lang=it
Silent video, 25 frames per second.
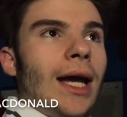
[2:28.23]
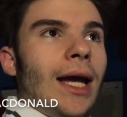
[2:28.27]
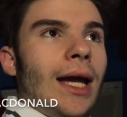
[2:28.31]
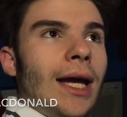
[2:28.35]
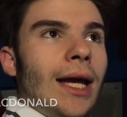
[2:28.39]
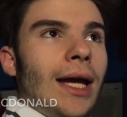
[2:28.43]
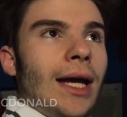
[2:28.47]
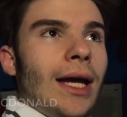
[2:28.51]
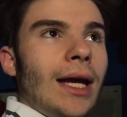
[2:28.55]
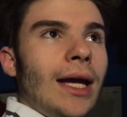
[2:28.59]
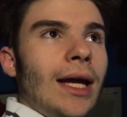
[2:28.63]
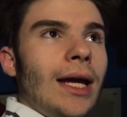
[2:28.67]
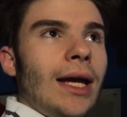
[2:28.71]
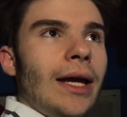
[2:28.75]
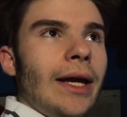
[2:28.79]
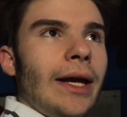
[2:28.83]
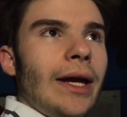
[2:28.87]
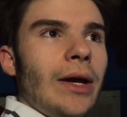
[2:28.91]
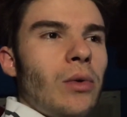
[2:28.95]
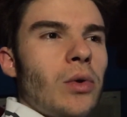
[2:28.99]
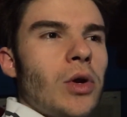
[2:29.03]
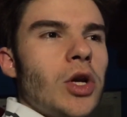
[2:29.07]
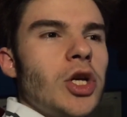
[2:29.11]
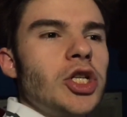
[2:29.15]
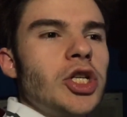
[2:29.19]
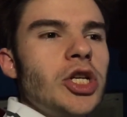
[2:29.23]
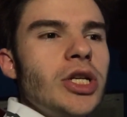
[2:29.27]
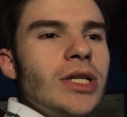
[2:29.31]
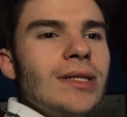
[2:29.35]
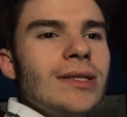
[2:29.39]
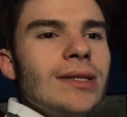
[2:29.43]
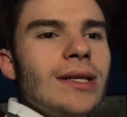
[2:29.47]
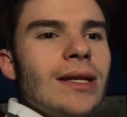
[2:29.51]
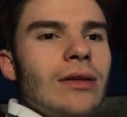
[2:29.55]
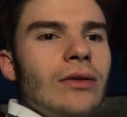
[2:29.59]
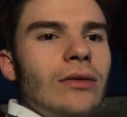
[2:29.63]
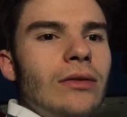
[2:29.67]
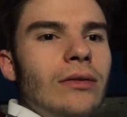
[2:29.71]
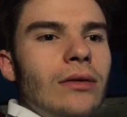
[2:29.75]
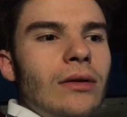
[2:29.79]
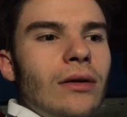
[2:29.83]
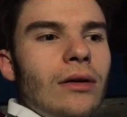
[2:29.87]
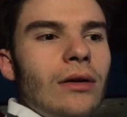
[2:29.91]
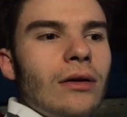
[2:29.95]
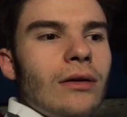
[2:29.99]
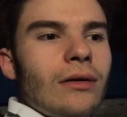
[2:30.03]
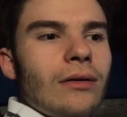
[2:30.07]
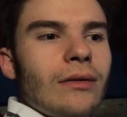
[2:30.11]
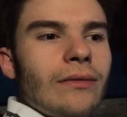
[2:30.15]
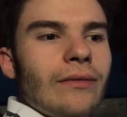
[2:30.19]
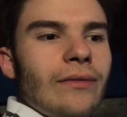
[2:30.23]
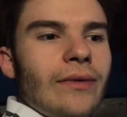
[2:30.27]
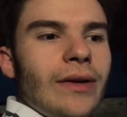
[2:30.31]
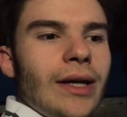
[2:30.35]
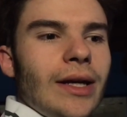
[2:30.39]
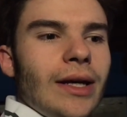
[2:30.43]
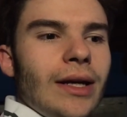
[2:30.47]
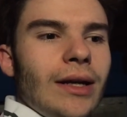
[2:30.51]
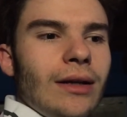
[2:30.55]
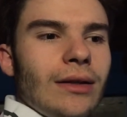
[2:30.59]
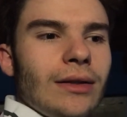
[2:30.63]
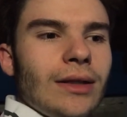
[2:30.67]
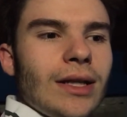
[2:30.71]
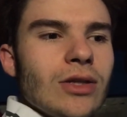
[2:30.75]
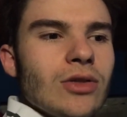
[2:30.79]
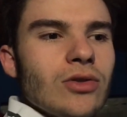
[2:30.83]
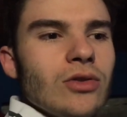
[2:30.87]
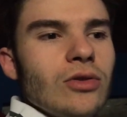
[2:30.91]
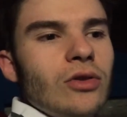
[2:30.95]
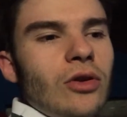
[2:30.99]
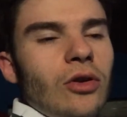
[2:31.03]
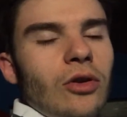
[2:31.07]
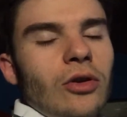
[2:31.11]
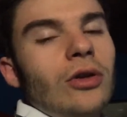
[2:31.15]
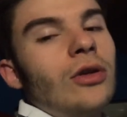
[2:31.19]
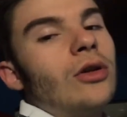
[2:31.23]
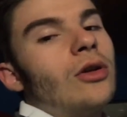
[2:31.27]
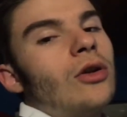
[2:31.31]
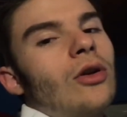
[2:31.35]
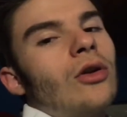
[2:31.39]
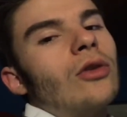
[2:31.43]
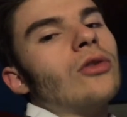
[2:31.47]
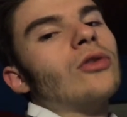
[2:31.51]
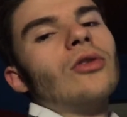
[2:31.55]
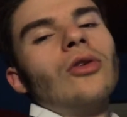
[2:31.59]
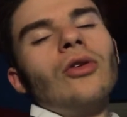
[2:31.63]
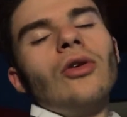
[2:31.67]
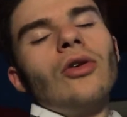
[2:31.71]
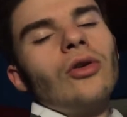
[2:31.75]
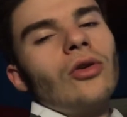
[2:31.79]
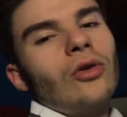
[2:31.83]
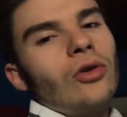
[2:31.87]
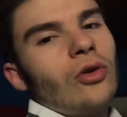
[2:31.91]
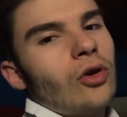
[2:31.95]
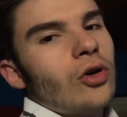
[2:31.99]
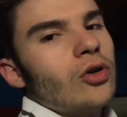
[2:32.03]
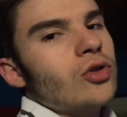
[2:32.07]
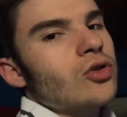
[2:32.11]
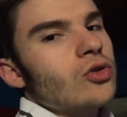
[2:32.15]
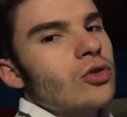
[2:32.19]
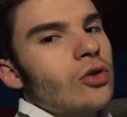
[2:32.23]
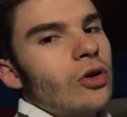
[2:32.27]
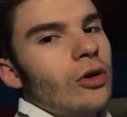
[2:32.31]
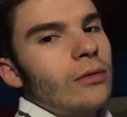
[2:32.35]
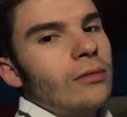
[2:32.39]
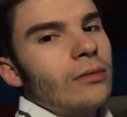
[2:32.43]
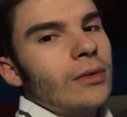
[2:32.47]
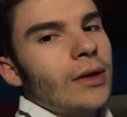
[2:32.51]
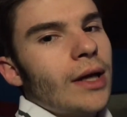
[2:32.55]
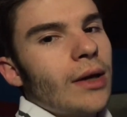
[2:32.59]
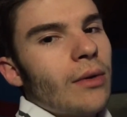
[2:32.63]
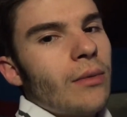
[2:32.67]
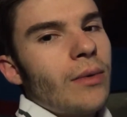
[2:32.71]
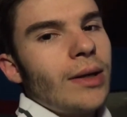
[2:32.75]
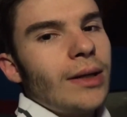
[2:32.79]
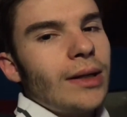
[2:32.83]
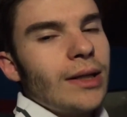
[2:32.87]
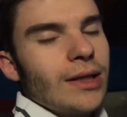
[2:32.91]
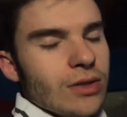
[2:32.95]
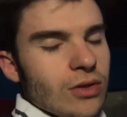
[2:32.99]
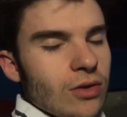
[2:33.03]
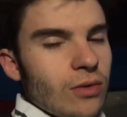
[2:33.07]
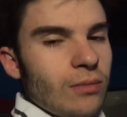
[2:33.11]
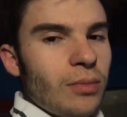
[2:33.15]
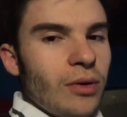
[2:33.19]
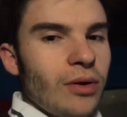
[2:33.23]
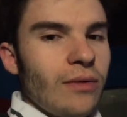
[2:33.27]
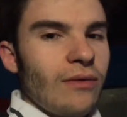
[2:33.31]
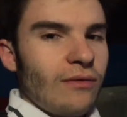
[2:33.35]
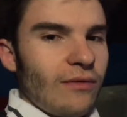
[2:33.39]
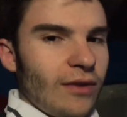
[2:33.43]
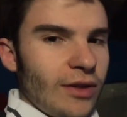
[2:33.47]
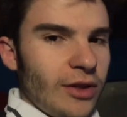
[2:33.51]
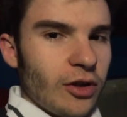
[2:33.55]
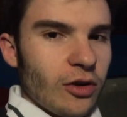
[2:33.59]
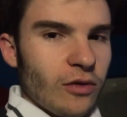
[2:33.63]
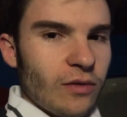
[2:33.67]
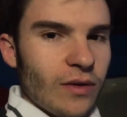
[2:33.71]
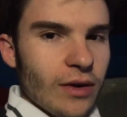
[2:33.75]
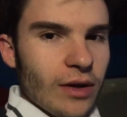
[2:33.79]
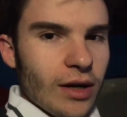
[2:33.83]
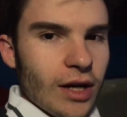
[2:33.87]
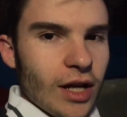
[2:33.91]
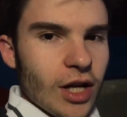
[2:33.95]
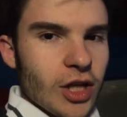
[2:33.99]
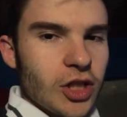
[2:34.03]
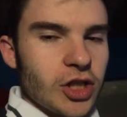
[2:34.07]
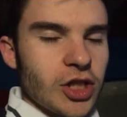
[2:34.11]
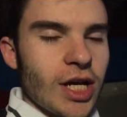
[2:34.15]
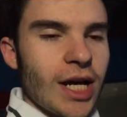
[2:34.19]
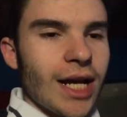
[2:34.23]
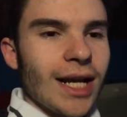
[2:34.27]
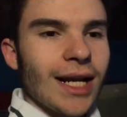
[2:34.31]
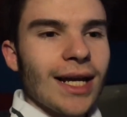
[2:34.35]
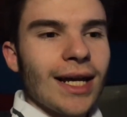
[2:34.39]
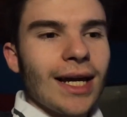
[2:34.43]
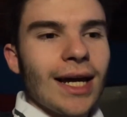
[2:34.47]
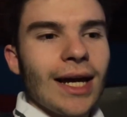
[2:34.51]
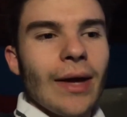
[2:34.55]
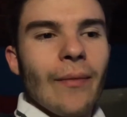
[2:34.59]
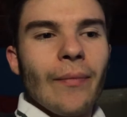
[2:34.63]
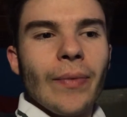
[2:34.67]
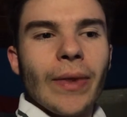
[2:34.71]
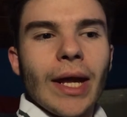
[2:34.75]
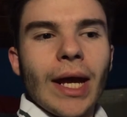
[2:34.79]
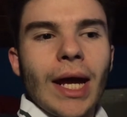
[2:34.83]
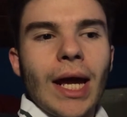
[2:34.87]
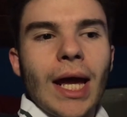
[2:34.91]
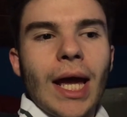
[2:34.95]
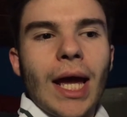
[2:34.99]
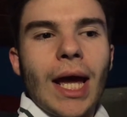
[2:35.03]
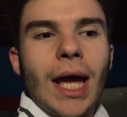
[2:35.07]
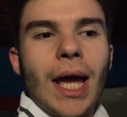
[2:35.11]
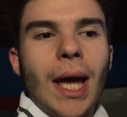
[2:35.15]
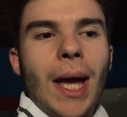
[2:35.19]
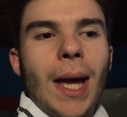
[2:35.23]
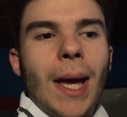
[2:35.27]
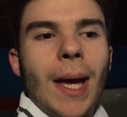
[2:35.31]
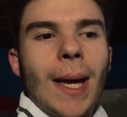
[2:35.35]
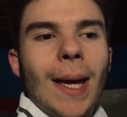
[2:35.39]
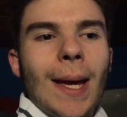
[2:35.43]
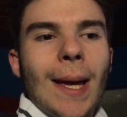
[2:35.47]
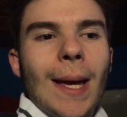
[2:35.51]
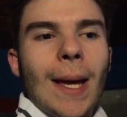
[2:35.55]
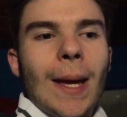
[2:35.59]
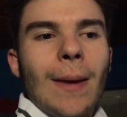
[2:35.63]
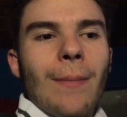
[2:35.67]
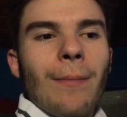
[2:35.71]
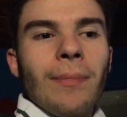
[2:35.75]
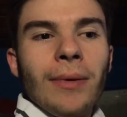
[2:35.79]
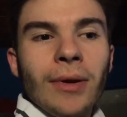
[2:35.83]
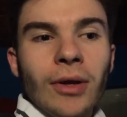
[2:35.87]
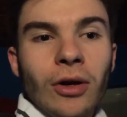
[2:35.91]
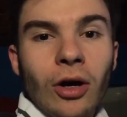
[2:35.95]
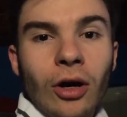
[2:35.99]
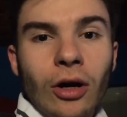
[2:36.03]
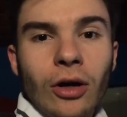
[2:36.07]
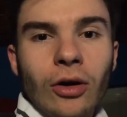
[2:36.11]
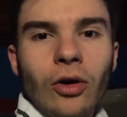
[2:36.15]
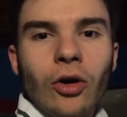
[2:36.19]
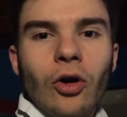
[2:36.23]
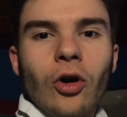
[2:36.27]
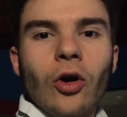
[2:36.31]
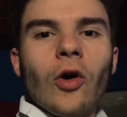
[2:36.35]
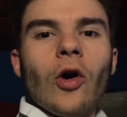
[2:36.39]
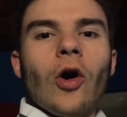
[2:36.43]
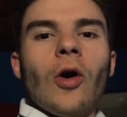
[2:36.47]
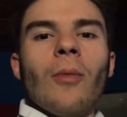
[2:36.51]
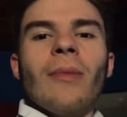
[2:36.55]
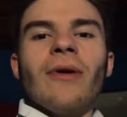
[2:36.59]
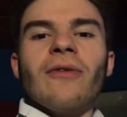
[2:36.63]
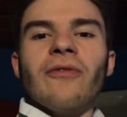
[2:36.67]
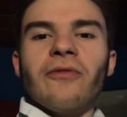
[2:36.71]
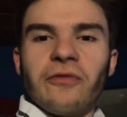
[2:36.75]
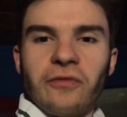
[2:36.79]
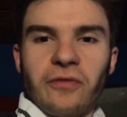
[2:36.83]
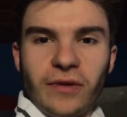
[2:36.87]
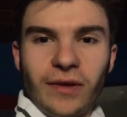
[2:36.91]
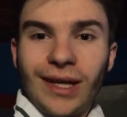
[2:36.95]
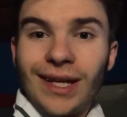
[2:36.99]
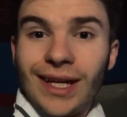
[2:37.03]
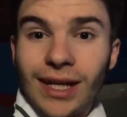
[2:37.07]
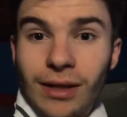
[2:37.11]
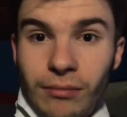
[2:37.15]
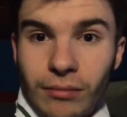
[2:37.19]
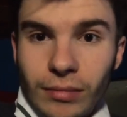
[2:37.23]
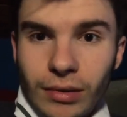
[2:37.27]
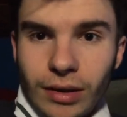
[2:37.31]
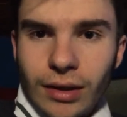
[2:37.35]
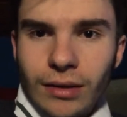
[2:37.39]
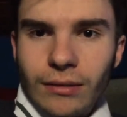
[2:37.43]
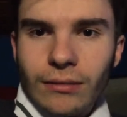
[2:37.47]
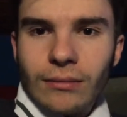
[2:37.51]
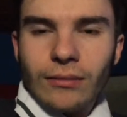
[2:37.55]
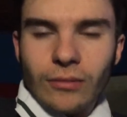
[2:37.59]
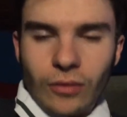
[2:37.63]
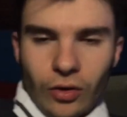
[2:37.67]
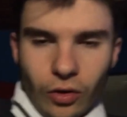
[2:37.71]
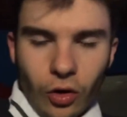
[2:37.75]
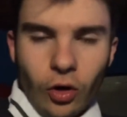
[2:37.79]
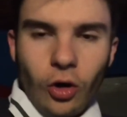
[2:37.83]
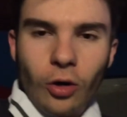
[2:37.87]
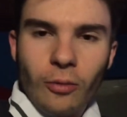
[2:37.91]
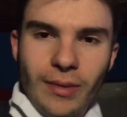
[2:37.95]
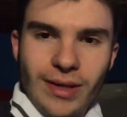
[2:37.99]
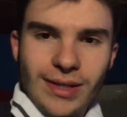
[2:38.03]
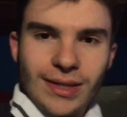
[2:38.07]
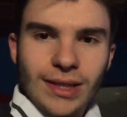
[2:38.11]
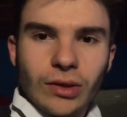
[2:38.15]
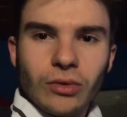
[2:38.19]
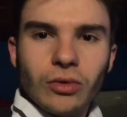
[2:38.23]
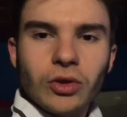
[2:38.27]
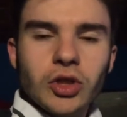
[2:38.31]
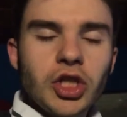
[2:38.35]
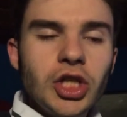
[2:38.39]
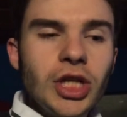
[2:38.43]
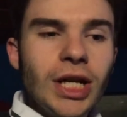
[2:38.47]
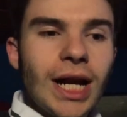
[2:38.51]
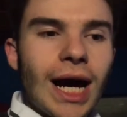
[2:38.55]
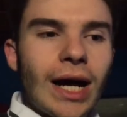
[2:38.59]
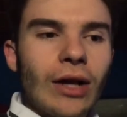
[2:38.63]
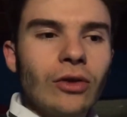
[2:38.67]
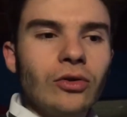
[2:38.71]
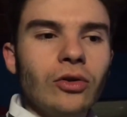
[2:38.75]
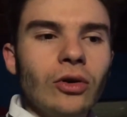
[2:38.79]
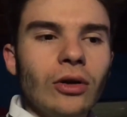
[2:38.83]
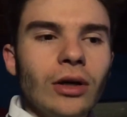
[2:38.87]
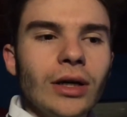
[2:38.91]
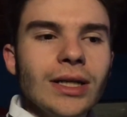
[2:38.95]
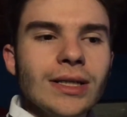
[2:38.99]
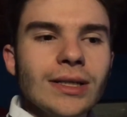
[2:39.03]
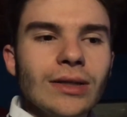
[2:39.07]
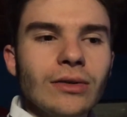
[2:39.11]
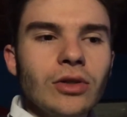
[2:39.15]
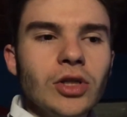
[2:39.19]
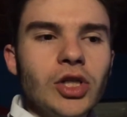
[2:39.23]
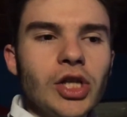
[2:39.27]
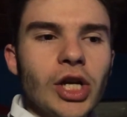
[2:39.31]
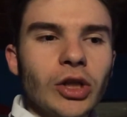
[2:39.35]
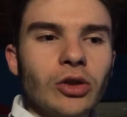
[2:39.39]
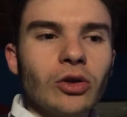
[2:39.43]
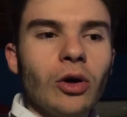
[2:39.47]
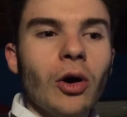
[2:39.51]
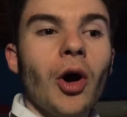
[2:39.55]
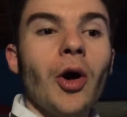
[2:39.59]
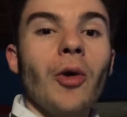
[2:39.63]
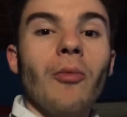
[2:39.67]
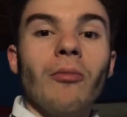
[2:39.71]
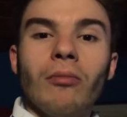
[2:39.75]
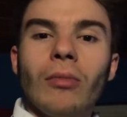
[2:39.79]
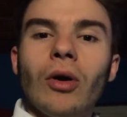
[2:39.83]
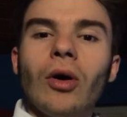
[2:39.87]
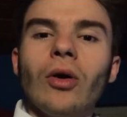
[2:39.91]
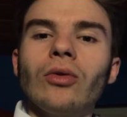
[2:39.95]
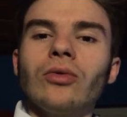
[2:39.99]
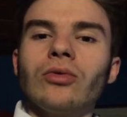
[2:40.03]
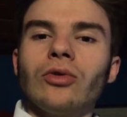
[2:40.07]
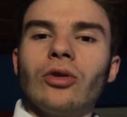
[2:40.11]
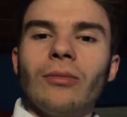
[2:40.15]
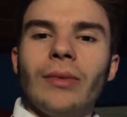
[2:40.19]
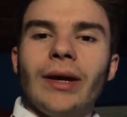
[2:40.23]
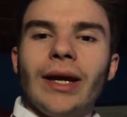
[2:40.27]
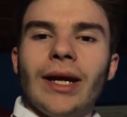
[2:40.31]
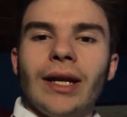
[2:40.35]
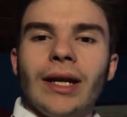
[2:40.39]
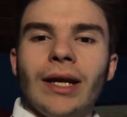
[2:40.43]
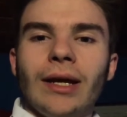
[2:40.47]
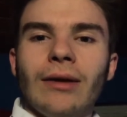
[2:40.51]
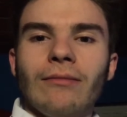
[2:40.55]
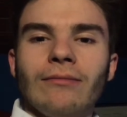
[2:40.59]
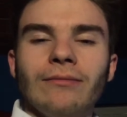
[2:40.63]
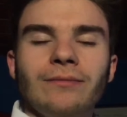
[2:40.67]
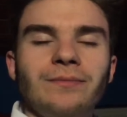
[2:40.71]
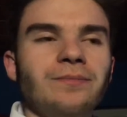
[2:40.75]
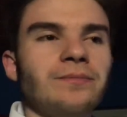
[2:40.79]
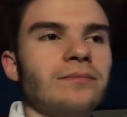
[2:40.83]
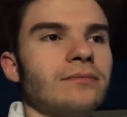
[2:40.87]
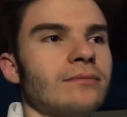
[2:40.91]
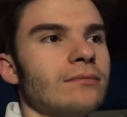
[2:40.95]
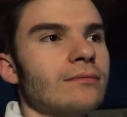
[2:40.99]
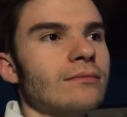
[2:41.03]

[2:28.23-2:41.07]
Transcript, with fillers: E, è un regista dove adesso non, non lo conosco, e quindi adesso poi andrò a fare una ricerca e eh, però come film, come è stato girato, è stato girato molto bene.